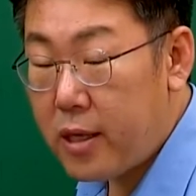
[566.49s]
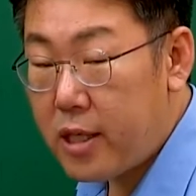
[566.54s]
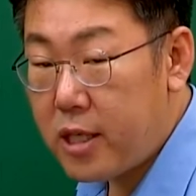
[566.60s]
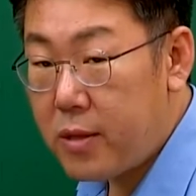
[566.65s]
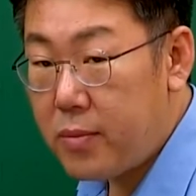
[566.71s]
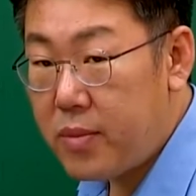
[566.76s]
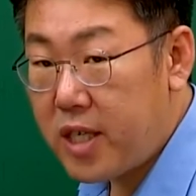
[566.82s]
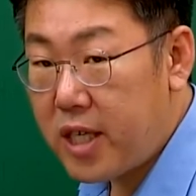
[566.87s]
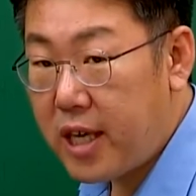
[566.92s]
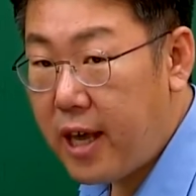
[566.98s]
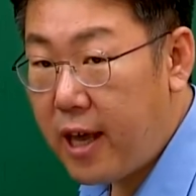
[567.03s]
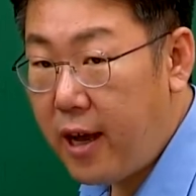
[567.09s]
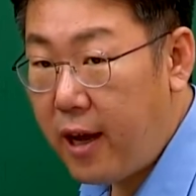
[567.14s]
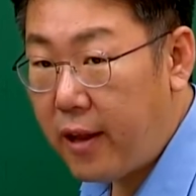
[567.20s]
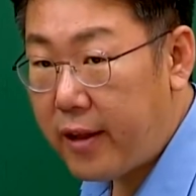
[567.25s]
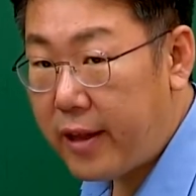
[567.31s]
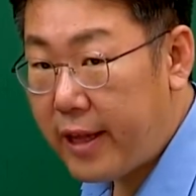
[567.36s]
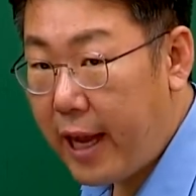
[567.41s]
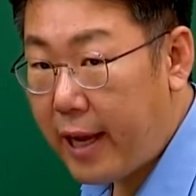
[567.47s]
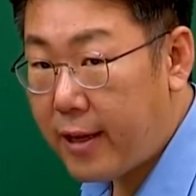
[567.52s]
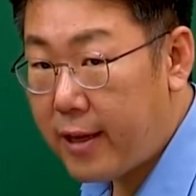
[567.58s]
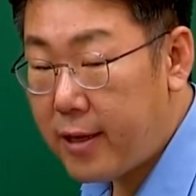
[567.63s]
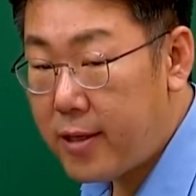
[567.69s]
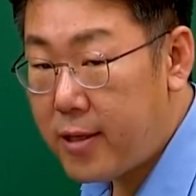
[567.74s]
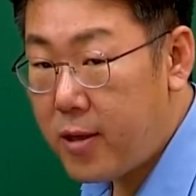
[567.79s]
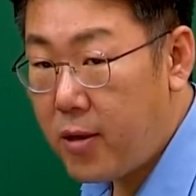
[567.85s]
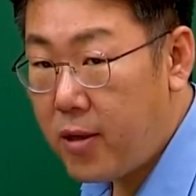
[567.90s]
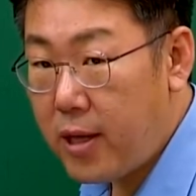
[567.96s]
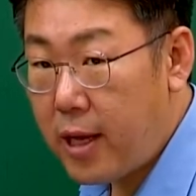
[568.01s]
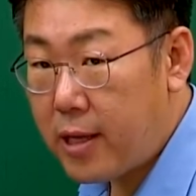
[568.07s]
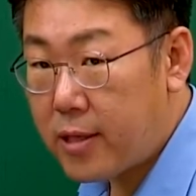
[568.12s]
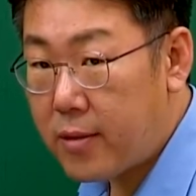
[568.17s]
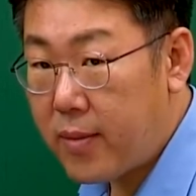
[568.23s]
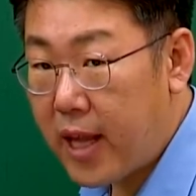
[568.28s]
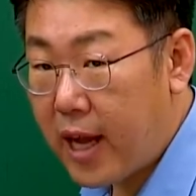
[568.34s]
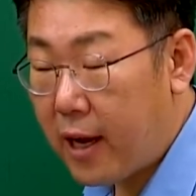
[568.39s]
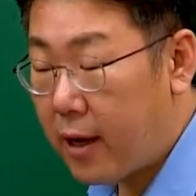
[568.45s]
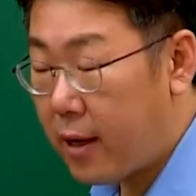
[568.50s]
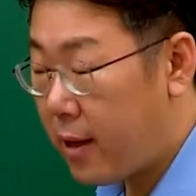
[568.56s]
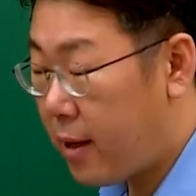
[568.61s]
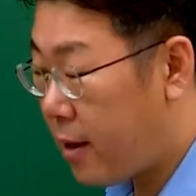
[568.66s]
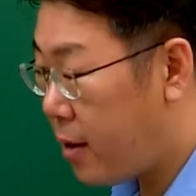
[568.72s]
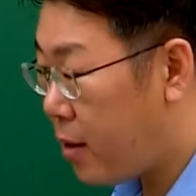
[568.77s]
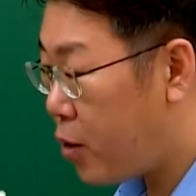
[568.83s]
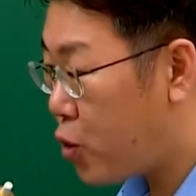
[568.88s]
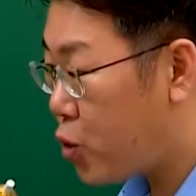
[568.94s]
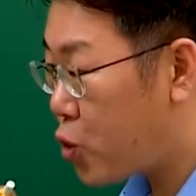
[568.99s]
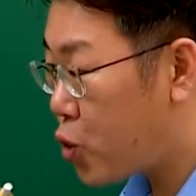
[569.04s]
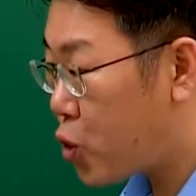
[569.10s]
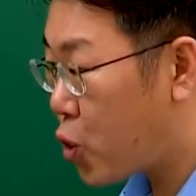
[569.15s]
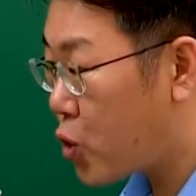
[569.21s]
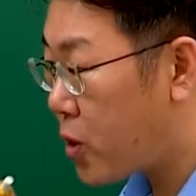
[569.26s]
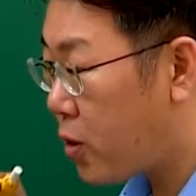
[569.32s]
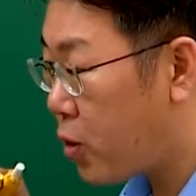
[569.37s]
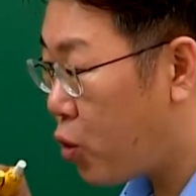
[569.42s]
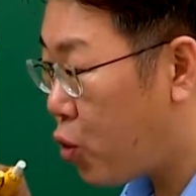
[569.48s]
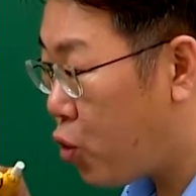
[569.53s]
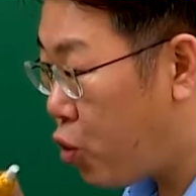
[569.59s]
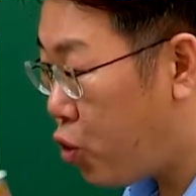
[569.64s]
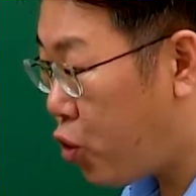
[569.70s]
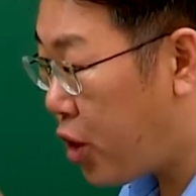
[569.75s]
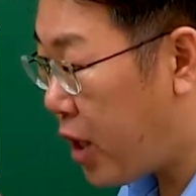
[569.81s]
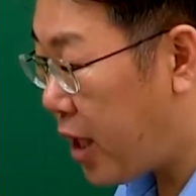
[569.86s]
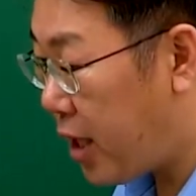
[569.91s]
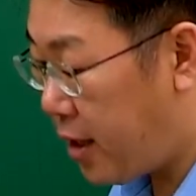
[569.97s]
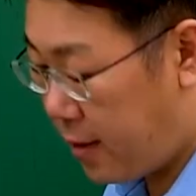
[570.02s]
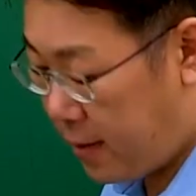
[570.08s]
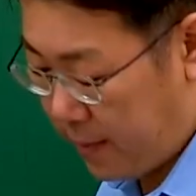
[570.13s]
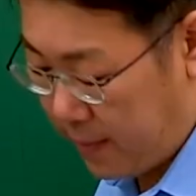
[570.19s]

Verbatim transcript: 지금 시기가 딱 특정이 되어 있습니다. 조선 후기.